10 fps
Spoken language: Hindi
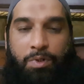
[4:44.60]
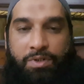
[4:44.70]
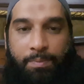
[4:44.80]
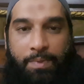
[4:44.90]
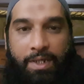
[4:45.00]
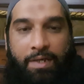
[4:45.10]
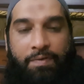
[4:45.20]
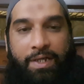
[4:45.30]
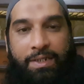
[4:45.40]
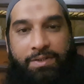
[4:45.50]
मुलम के
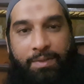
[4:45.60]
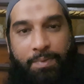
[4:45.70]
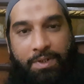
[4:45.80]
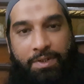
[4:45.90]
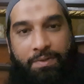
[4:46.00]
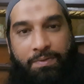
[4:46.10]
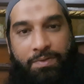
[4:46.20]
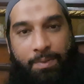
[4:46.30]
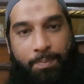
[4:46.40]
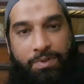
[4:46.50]
हवाले से भी
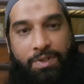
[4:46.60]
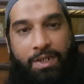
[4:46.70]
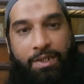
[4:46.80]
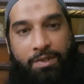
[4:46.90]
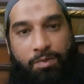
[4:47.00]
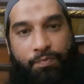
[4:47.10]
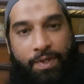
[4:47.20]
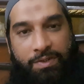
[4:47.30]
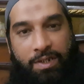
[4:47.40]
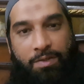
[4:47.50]
26 तारीख को
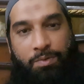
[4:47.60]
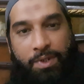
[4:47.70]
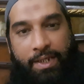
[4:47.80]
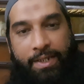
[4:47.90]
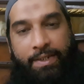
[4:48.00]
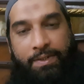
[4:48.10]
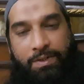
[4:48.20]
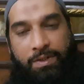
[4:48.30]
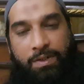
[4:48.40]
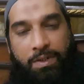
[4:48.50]
फ़ैसला होना है
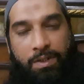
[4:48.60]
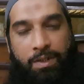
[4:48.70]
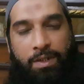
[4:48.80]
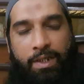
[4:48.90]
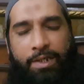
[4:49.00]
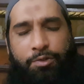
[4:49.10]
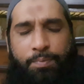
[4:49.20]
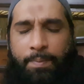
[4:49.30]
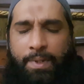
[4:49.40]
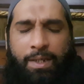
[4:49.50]
खैर उस
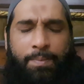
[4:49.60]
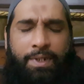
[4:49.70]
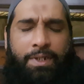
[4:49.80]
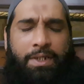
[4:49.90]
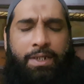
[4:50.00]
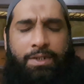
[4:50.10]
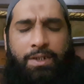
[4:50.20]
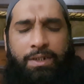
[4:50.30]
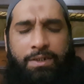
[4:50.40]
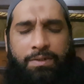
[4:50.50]
पर मैं कमेंट नहीं
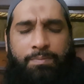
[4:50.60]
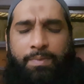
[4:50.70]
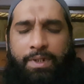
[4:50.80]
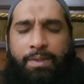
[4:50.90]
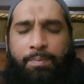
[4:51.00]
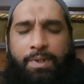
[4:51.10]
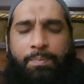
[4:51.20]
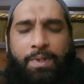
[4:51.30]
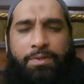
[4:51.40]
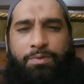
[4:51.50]
करता मेरे मेरे
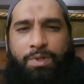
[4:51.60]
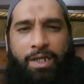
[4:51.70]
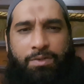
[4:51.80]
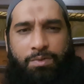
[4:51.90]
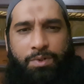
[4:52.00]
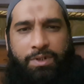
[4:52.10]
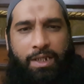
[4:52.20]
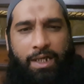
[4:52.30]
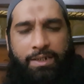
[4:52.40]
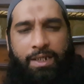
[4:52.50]
पास जो रात को
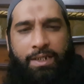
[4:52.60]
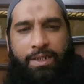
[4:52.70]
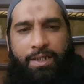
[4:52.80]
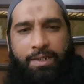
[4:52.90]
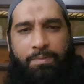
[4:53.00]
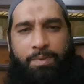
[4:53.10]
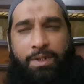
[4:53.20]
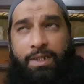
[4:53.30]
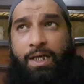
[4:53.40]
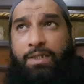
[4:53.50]
इतलात आई हैं
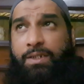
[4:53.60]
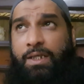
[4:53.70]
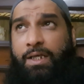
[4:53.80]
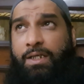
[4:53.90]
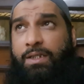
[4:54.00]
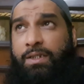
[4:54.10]
बल्कि रात क्या